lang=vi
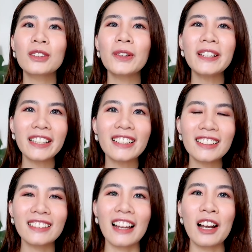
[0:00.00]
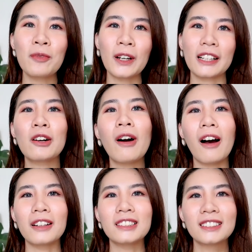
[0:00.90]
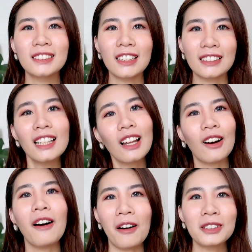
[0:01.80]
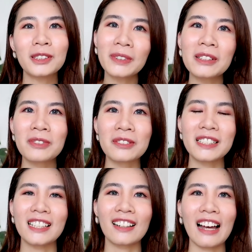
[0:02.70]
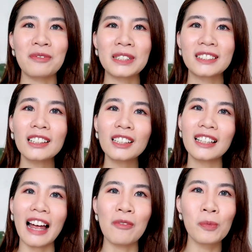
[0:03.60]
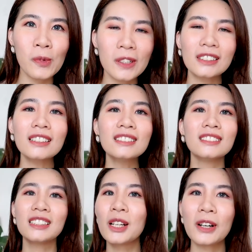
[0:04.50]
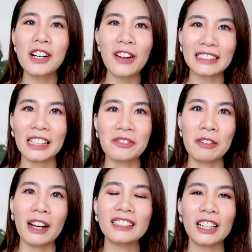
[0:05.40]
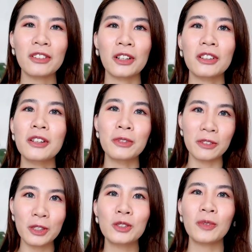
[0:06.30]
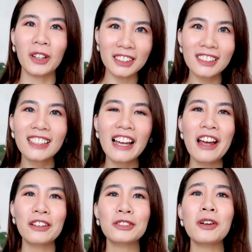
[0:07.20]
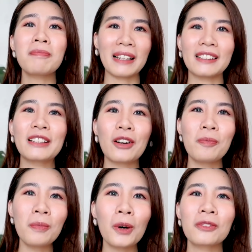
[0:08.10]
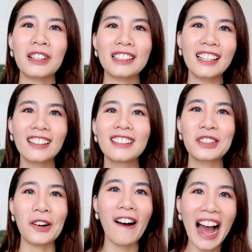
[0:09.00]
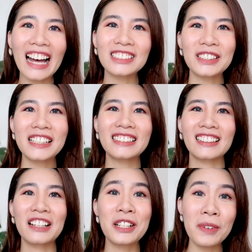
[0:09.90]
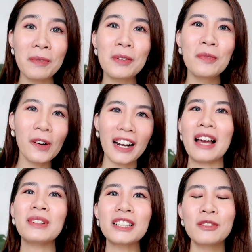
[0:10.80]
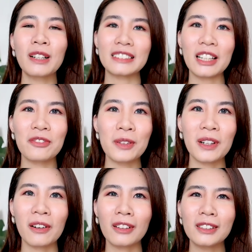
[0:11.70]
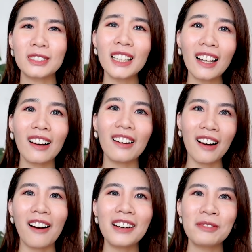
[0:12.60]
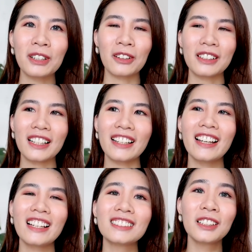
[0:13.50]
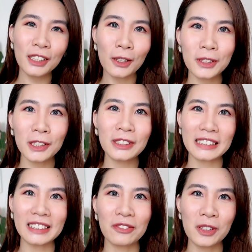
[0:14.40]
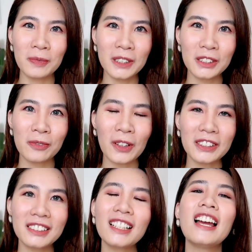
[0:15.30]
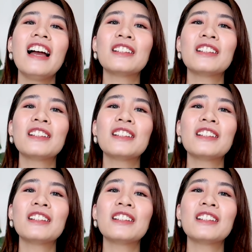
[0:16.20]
Tuy nhiên thì đấy là một cái câu hỏi thực sự là rất là khó cho mình, bởi vì rằng là mình rất là muốn thử nhiều các loại sản phẩm khác nhau để có thể review cho mọi người. Nói chung là mặt thì có một và tiền thì có hạn, cho nên rằng là nếu mà mình mua lại bất cứ một cái sản phẩm nào đó thì nó rất là khó để mình có thể giới thiệu nhiều những cái sản phẩm mới cho mọi người.